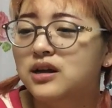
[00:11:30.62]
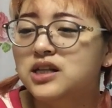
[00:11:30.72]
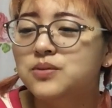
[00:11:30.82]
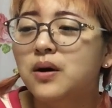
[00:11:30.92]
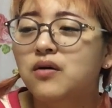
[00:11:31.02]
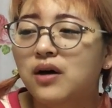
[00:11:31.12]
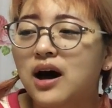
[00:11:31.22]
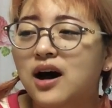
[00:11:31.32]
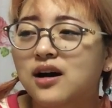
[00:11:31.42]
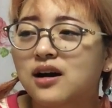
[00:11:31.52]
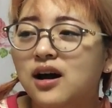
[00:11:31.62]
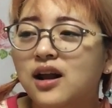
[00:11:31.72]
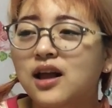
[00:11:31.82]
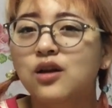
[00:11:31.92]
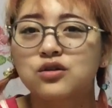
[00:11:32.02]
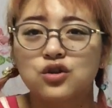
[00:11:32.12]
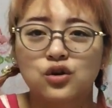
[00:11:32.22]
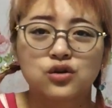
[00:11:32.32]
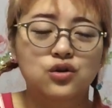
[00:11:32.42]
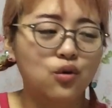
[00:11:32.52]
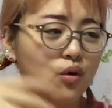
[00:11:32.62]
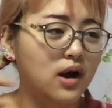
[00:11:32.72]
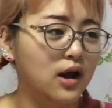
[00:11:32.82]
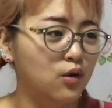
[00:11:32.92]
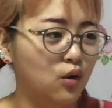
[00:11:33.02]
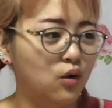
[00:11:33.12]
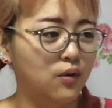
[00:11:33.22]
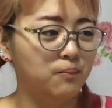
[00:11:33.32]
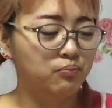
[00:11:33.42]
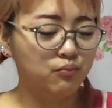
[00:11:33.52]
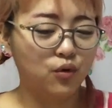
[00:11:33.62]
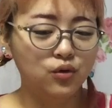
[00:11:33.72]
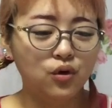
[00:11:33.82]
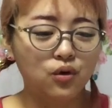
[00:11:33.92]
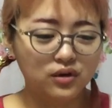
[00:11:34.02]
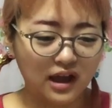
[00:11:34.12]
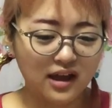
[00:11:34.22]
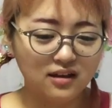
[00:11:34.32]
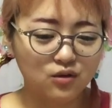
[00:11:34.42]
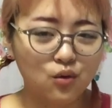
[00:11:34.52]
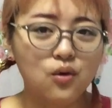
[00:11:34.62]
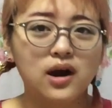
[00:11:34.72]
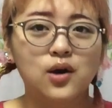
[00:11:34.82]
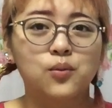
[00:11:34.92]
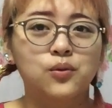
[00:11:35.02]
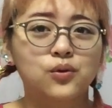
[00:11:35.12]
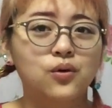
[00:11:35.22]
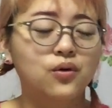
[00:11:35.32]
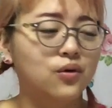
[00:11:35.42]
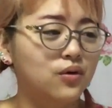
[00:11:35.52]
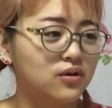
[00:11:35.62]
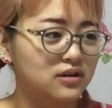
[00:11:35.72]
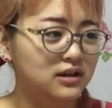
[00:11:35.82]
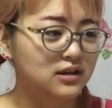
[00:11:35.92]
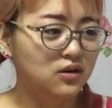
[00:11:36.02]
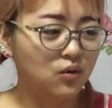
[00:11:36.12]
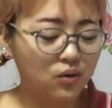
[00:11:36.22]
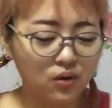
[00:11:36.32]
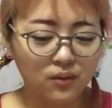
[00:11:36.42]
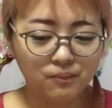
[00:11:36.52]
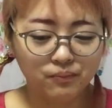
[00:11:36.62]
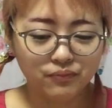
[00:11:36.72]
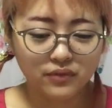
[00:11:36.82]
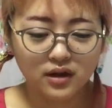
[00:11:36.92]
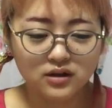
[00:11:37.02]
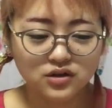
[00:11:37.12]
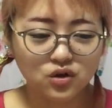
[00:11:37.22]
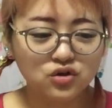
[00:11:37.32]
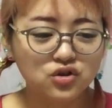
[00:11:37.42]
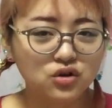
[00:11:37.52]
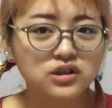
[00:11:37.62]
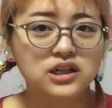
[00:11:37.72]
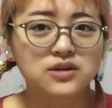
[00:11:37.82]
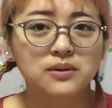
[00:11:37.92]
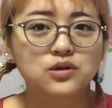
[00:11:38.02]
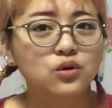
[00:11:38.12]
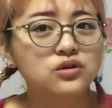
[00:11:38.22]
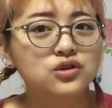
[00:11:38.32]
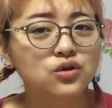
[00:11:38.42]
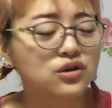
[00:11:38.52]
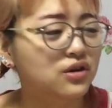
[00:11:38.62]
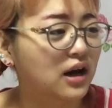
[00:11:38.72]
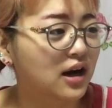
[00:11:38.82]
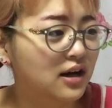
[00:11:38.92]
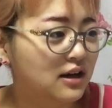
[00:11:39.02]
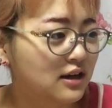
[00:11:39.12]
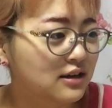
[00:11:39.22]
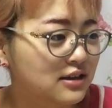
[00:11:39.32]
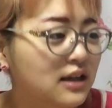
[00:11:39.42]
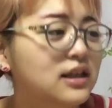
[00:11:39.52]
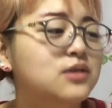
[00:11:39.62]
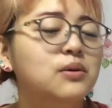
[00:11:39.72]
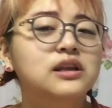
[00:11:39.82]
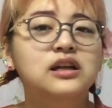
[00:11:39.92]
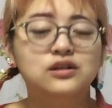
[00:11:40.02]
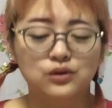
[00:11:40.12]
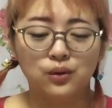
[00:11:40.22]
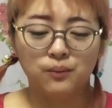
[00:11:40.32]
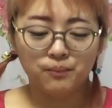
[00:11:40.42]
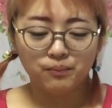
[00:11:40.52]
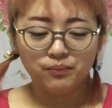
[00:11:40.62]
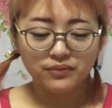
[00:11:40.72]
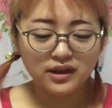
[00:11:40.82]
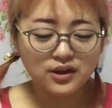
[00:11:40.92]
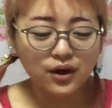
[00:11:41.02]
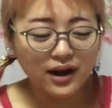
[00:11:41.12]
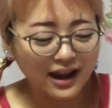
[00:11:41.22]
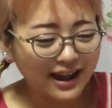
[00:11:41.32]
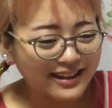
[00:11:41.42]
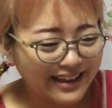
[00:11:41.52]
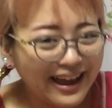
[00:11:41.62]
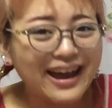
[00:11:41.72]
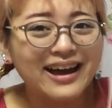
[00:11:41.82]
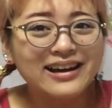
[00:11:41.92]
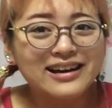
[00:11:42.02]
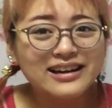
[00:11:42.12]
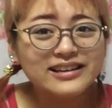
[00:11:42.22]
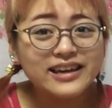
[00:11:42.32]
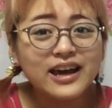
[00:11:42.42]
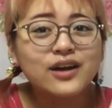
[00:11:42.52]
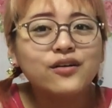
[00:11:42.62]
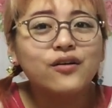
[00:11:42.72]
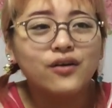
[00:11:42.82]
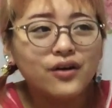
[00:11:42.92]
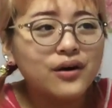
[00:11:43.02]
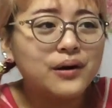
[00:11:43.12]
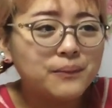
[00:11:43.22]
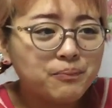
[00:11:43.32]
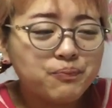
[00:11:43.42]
一番は、体のそのどこかのものをね、どこかのものを損傷してしまう、損傷っていうか、やってしまったんですよ。で、それで、結構、